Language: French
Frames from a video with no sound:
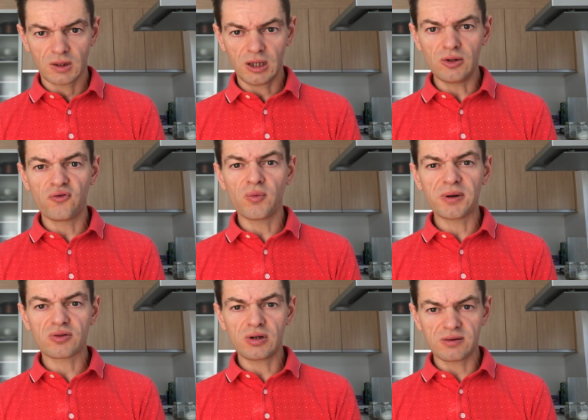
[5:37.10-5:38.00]
Il ne faut
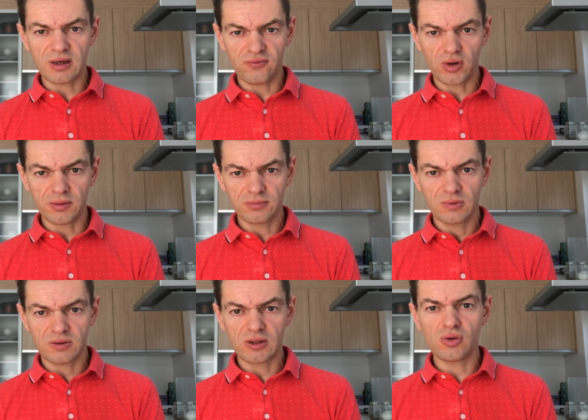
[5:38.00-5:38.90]
pas se laisser avoir,
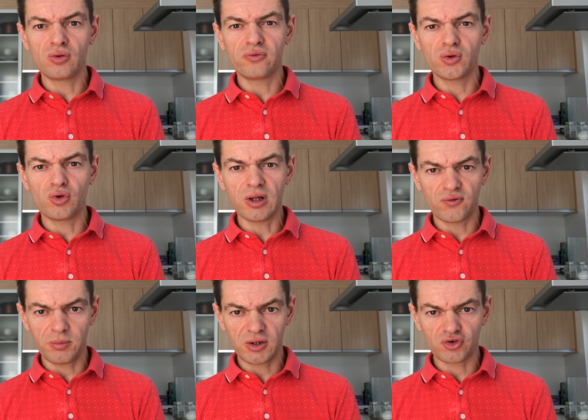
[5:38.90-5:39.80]
c'est de nouveau de
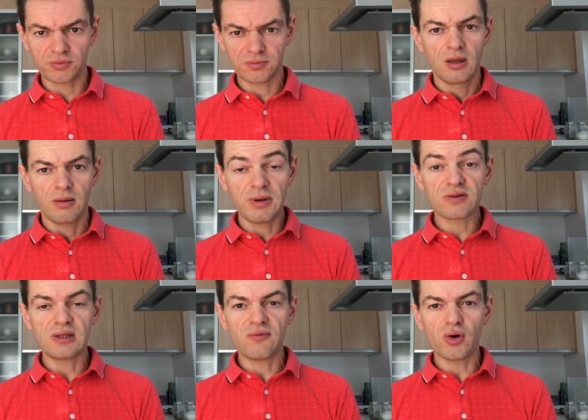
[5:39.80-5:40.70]
l'enfumage.
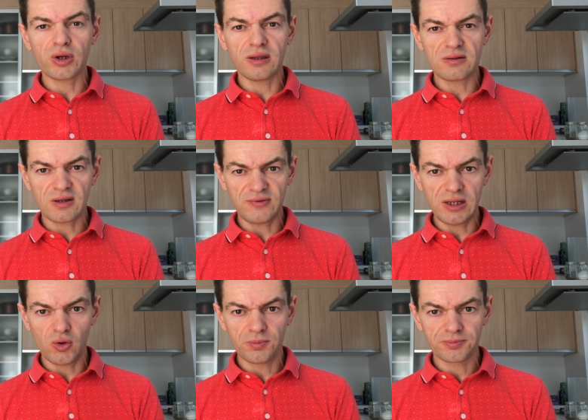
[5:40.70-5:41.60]
Merci d'avoir regardé cette
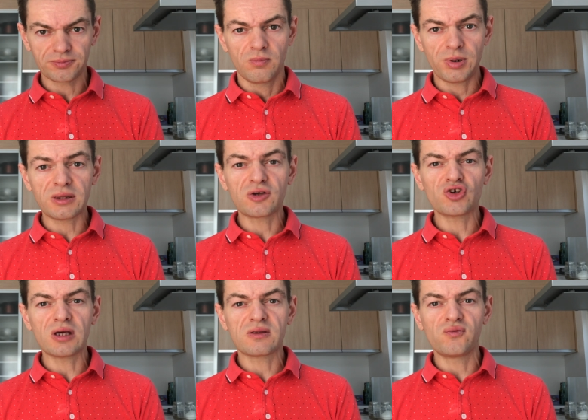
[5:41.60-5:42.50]
vidéo.
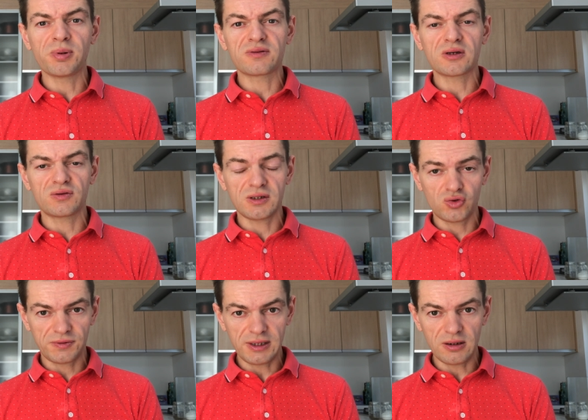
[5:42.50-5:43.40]
Partagez-la si vous pensez que c'est
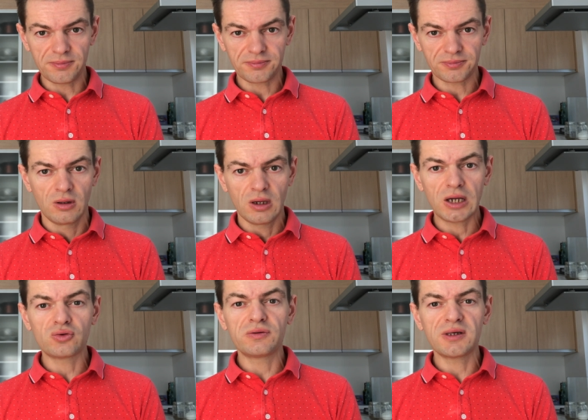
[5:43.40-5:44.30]
utile.
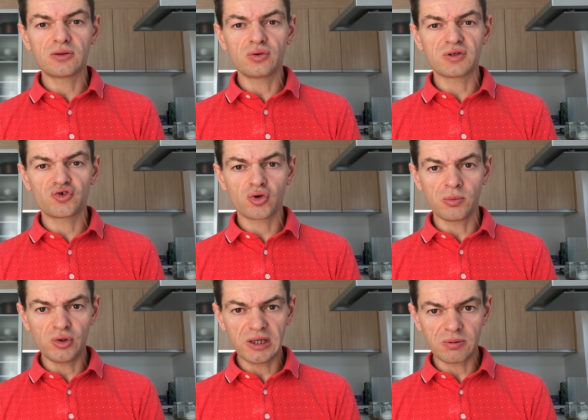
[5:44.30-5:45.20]
À toutes et à tous, je
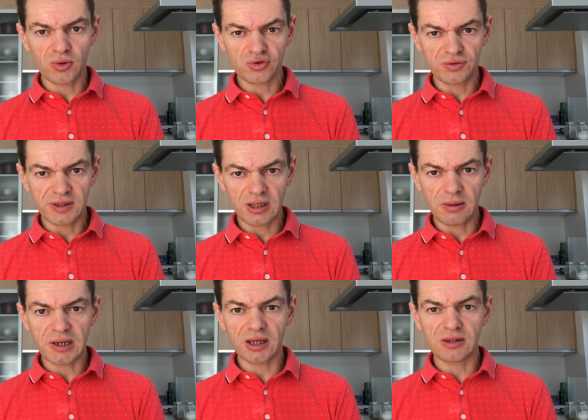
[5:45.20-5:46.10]
communique mon soutien et
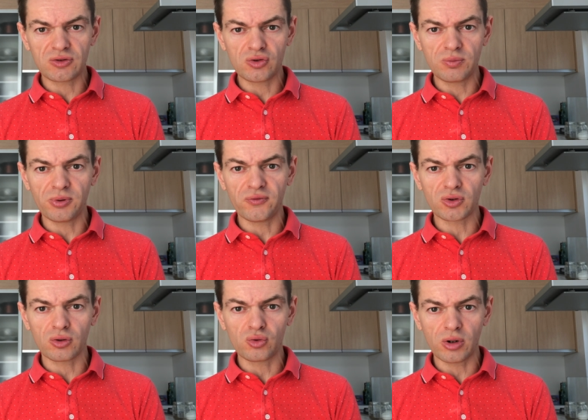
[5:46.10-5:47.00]
ma gratitude pour
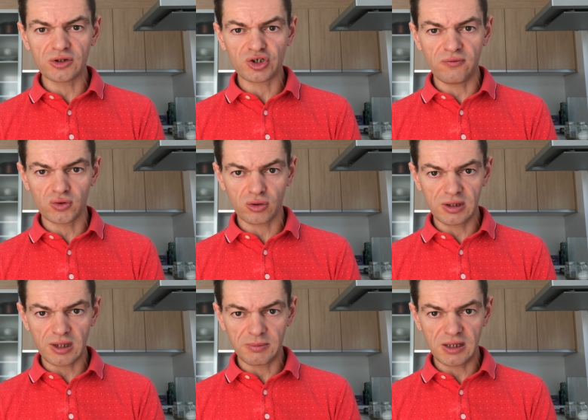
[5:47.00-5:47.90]
votre courage et votre
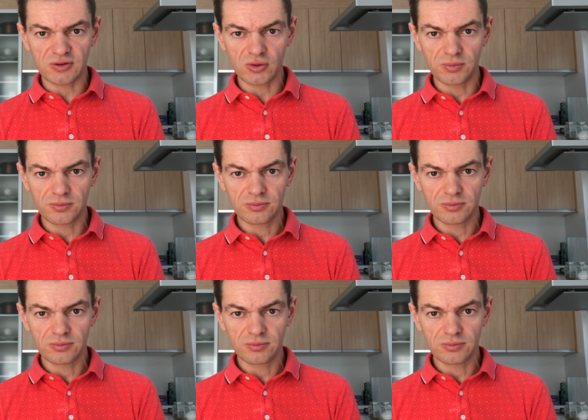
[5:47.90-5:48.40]
détermination.